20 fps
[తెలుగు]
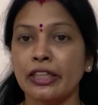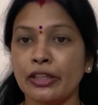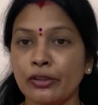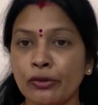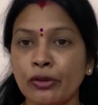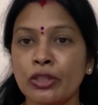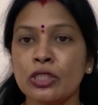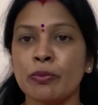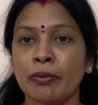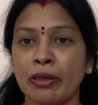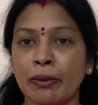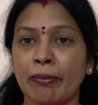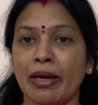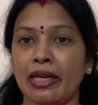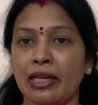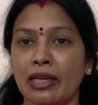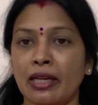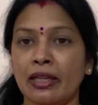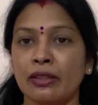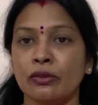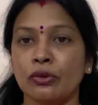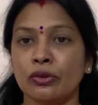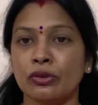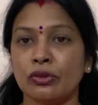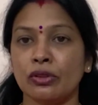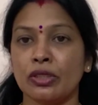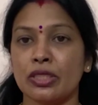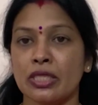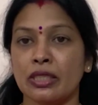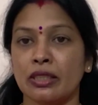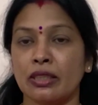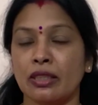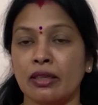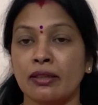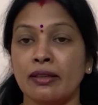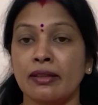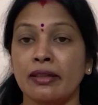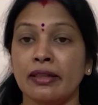ఈ రోజు మీరు మహిళను గుర్తొచ్చిందా